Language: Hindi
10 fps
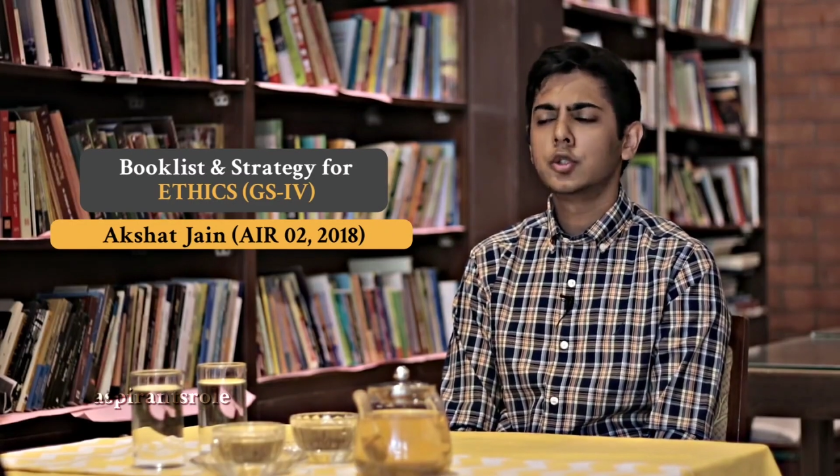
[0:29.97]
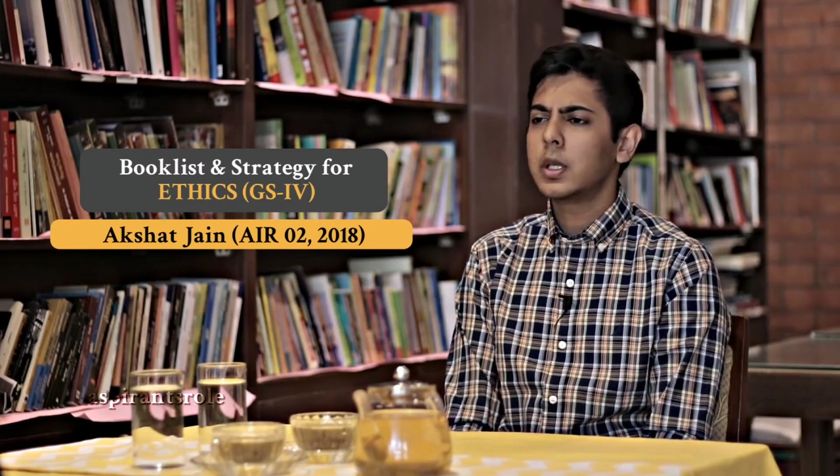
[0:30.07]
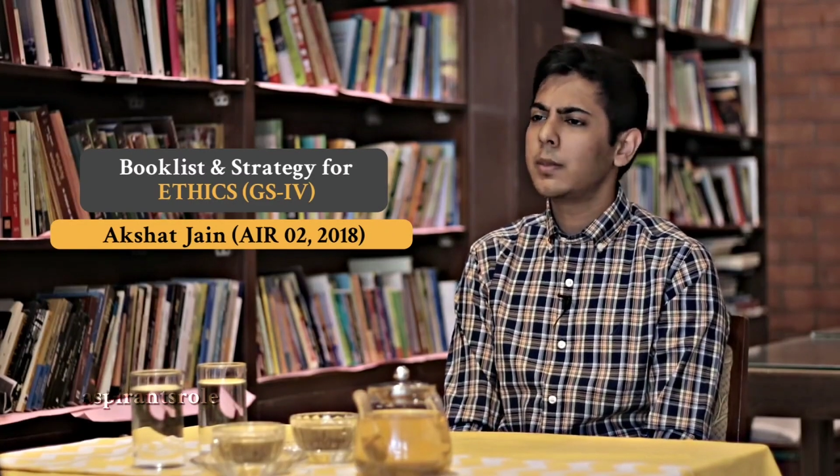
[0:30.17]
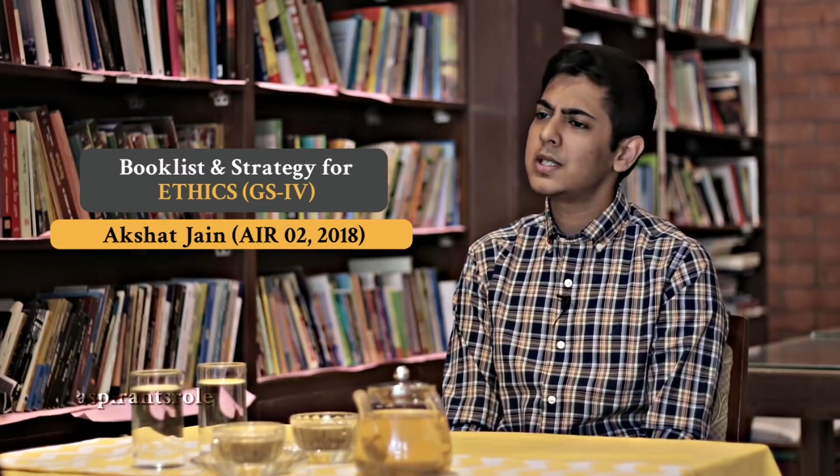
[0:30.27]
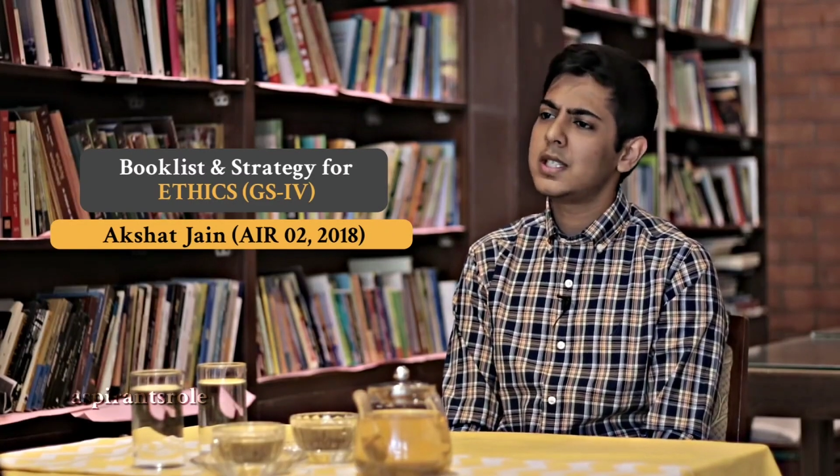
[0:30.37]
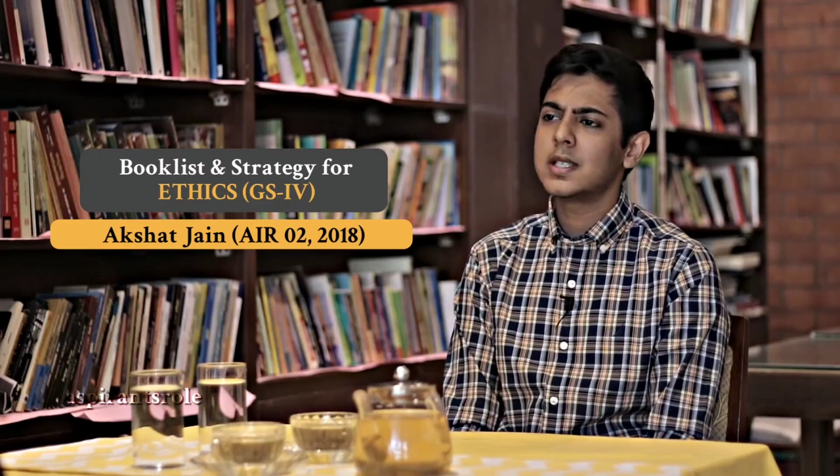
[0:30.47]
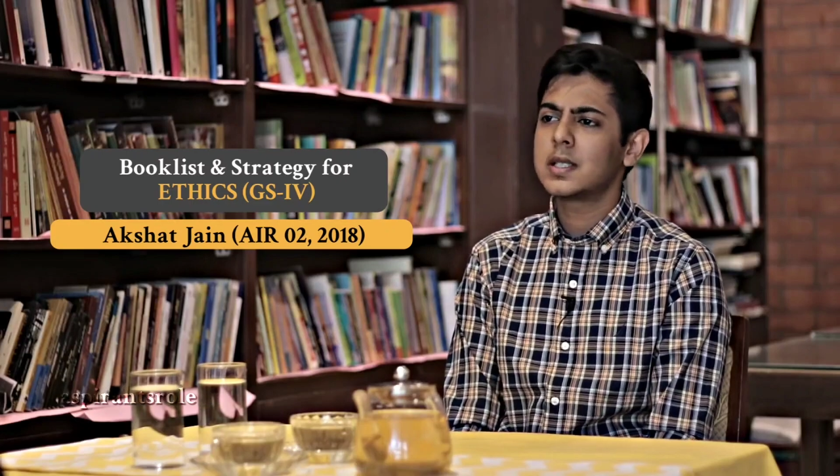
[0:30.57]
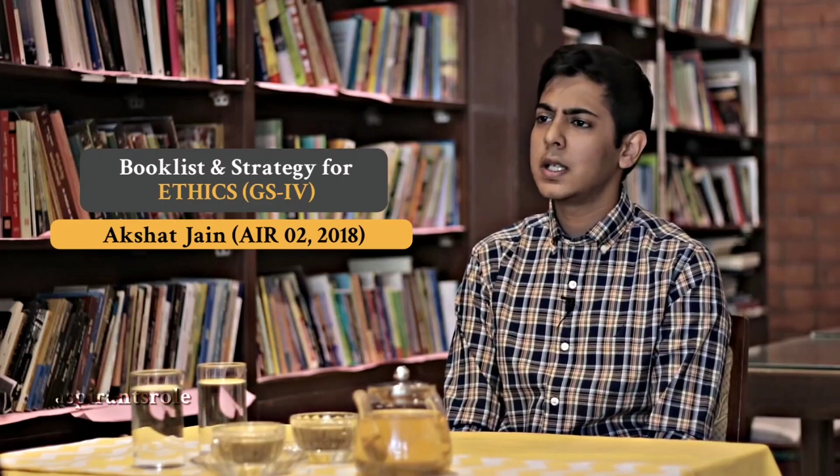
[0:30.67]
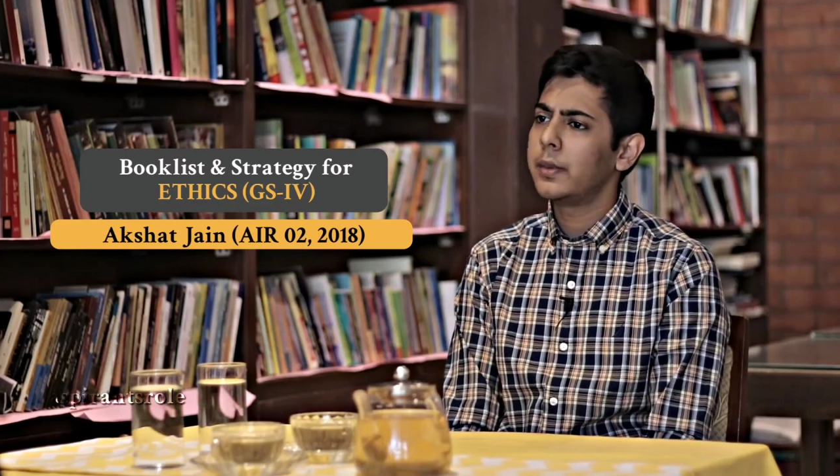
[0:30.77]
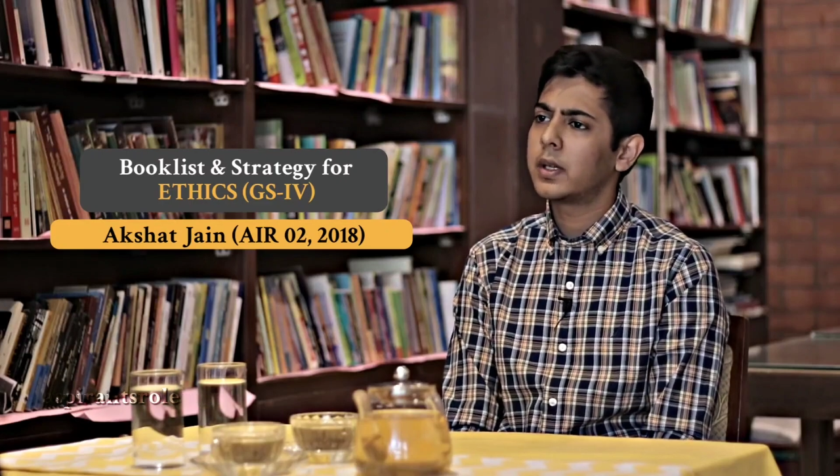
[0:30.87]
जो कि मैं
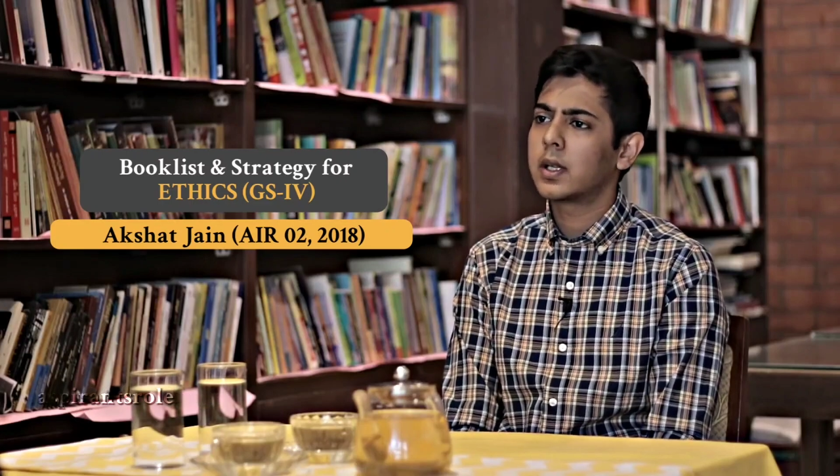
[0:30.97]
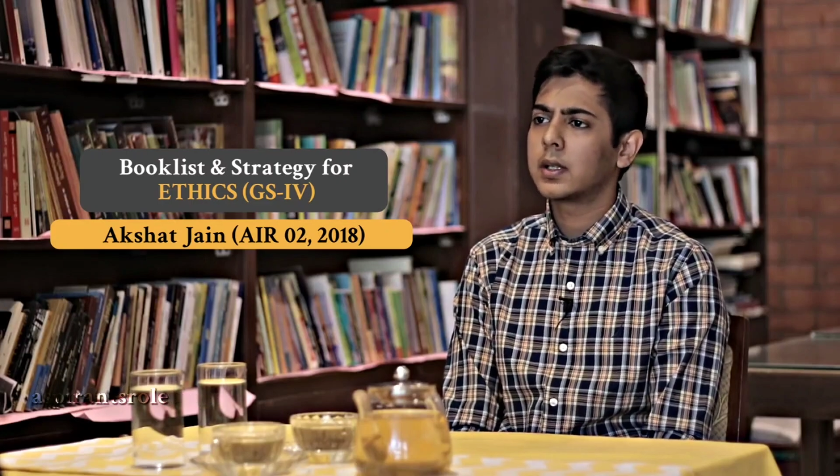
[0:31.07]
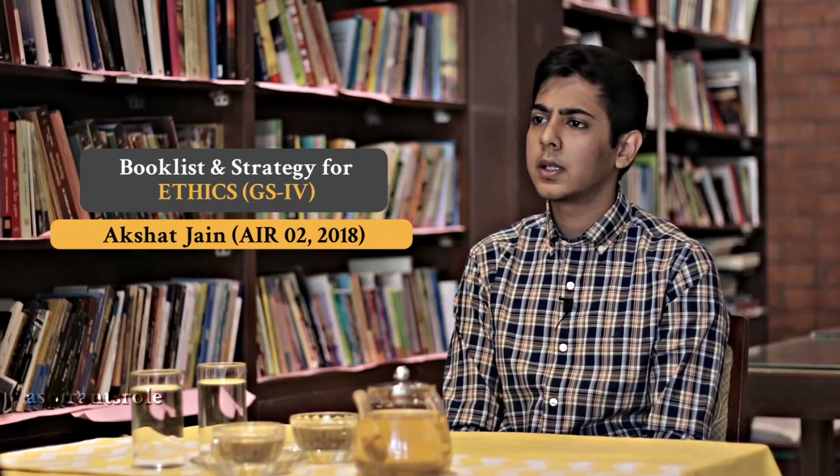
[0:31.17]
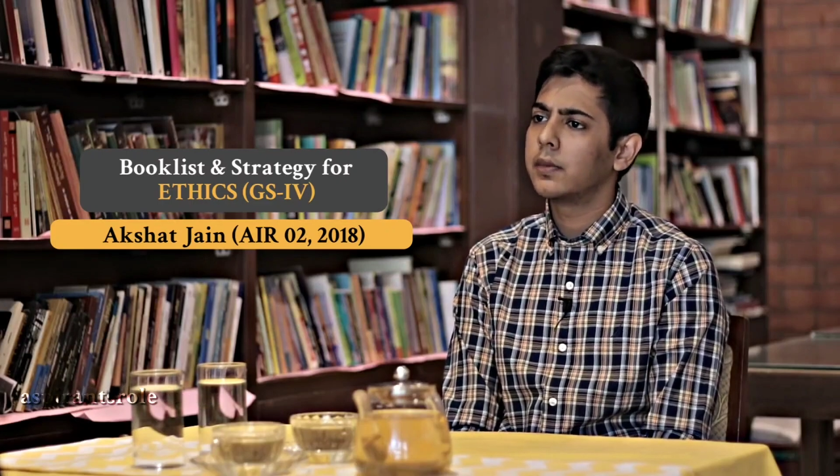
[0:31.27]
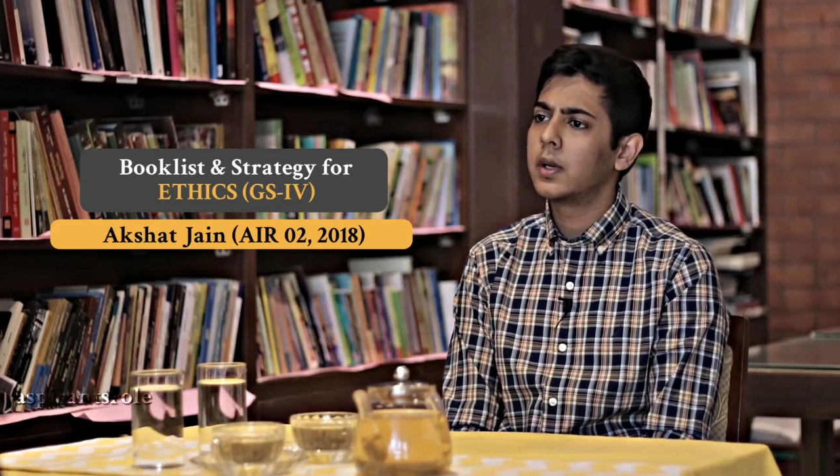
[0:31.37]
जीएस के लिए भी करता था